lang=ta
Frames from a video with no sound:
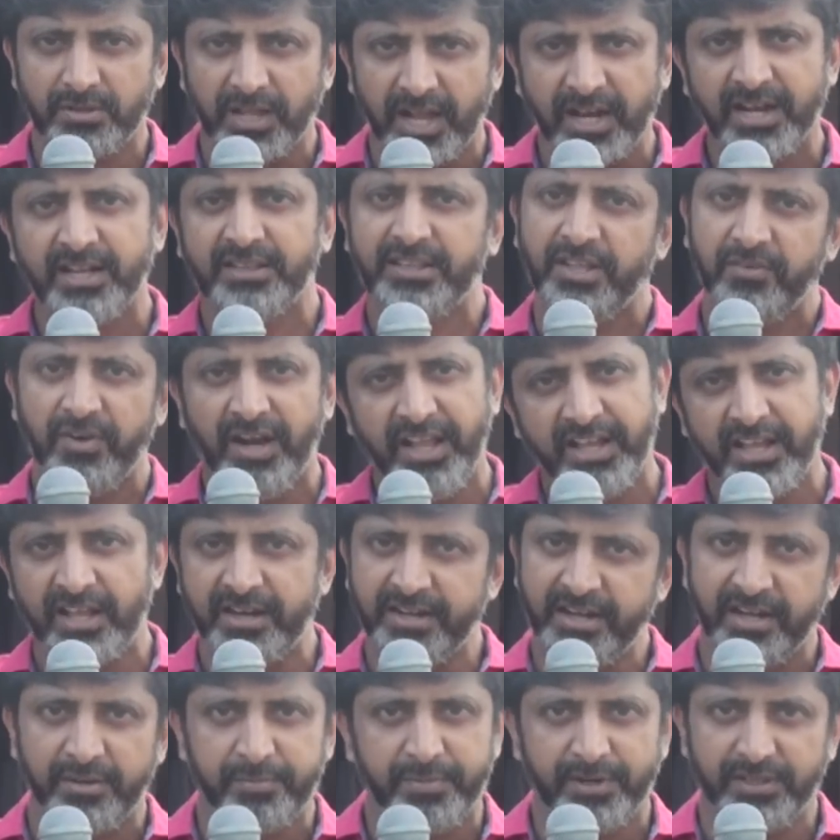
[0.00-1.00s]
தாக்கத்தை
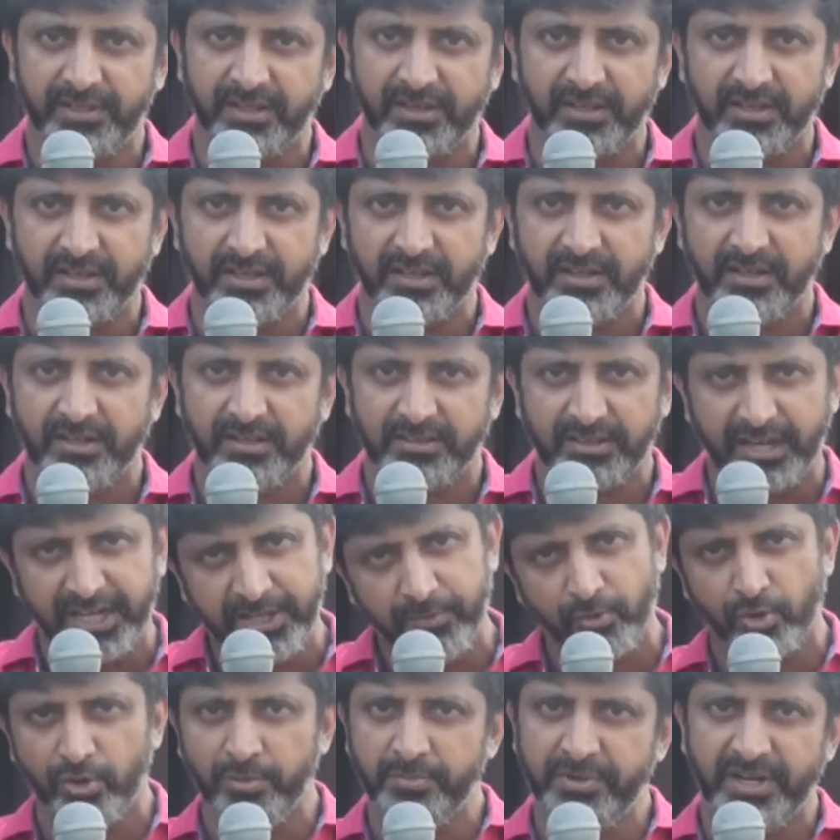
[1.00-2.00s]
வேலைக்காரன் ஏற்படுத்தியிருக்கு
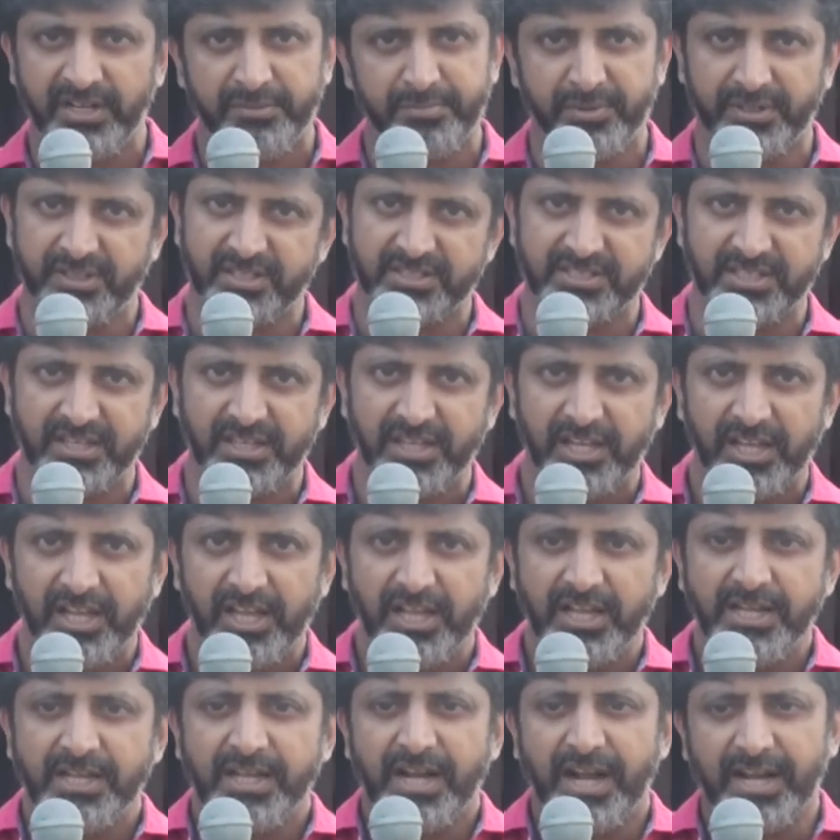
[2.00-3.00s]
தனி ஒருவனும் ஏற்படுத்துச்சு
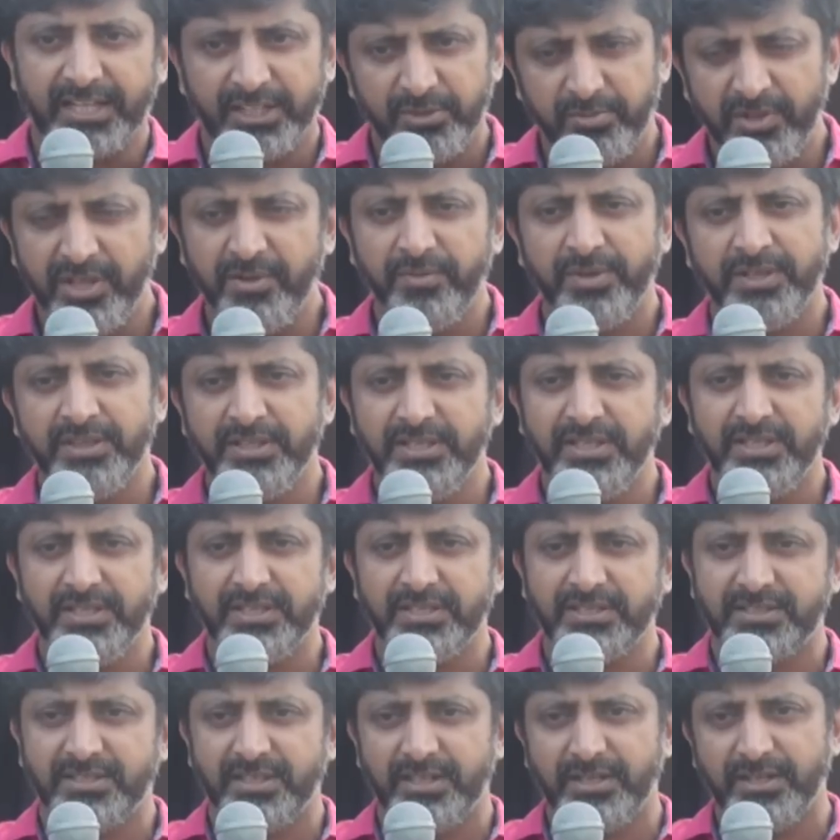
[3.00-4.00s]
அதுவே வந்து
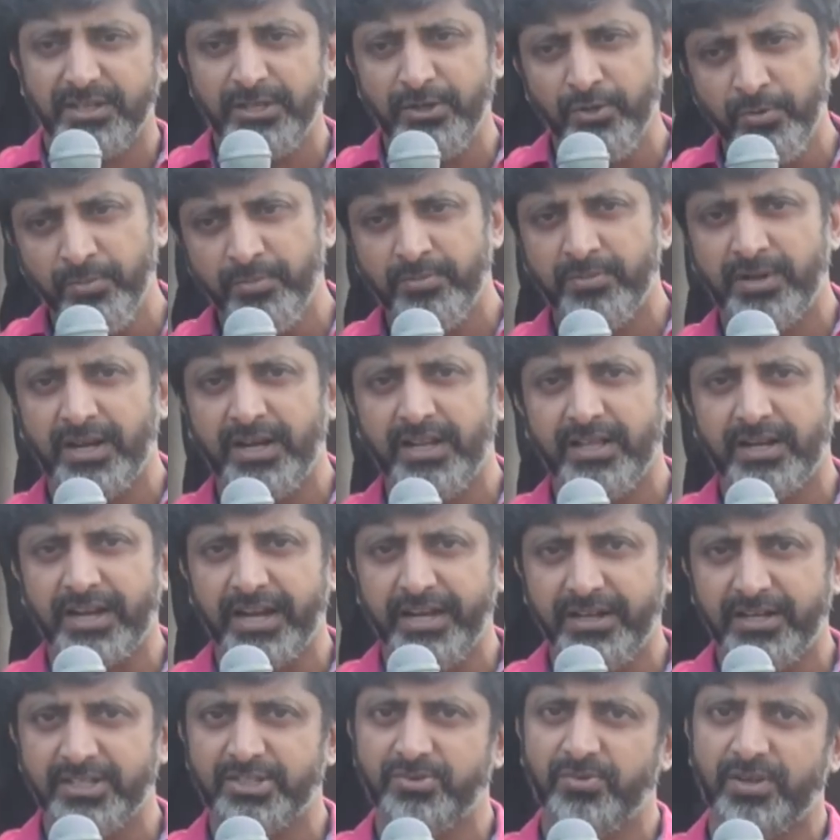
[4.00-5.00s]
சில இன்னும் நல்ல
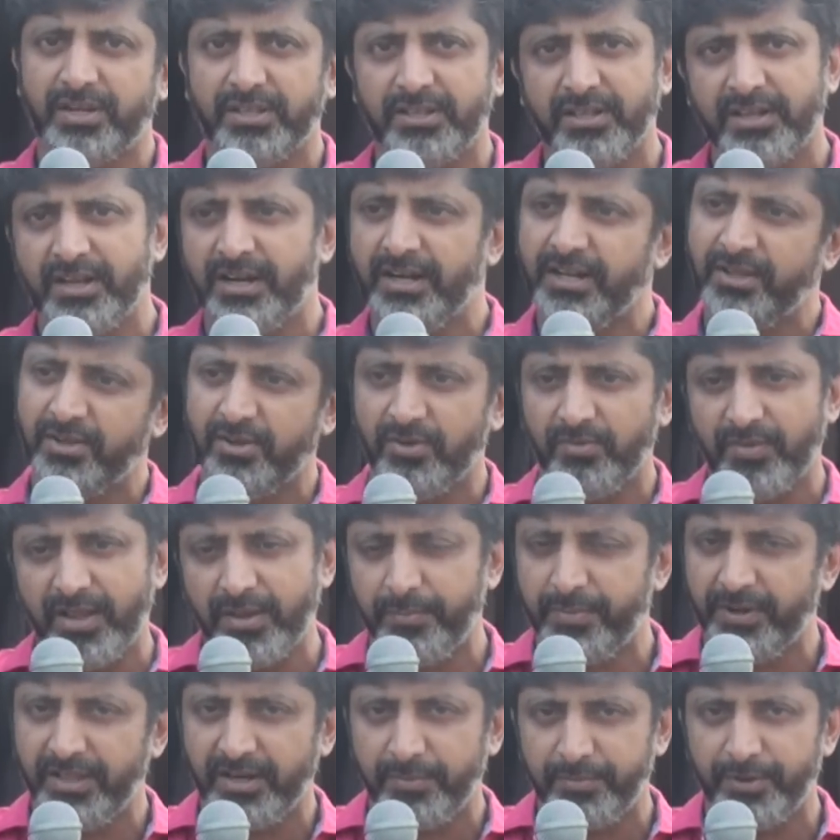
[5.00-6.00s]
ரைட்டர்ஸ் வரதுக்கான
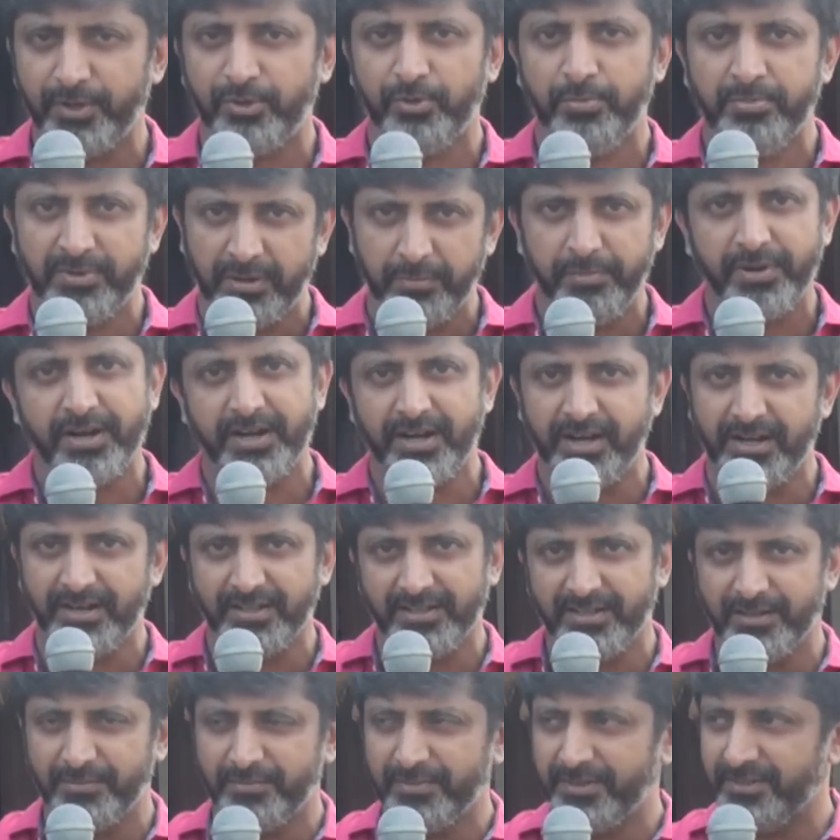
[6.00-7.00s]
வாய்ப்புகள் ஏற்படுத்தும் நம்புகிறேன்
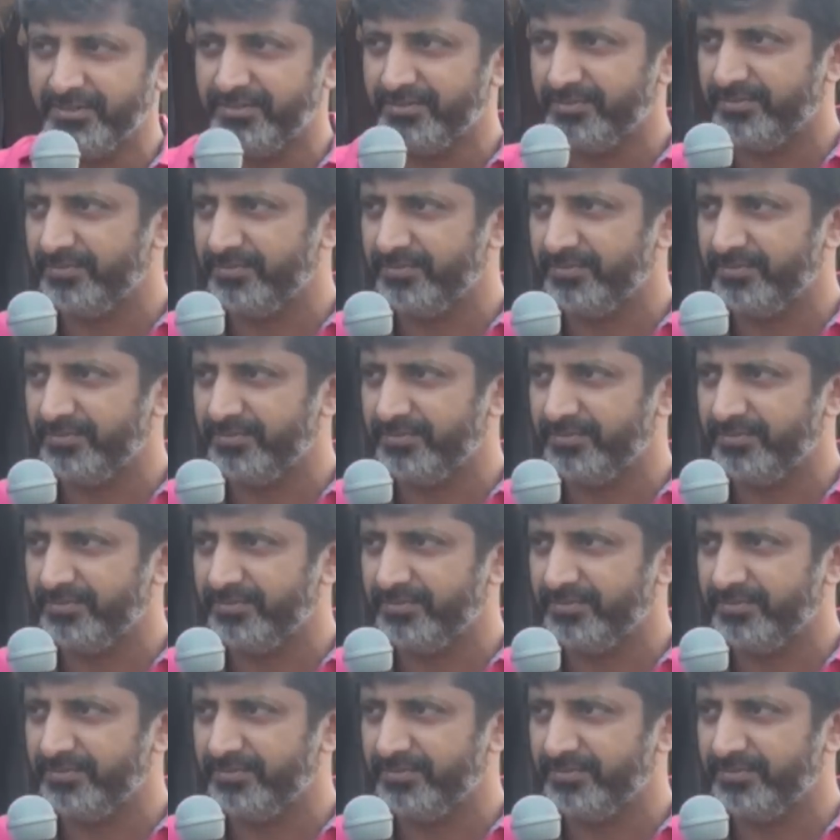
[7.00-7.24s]
நான் ஆமாம்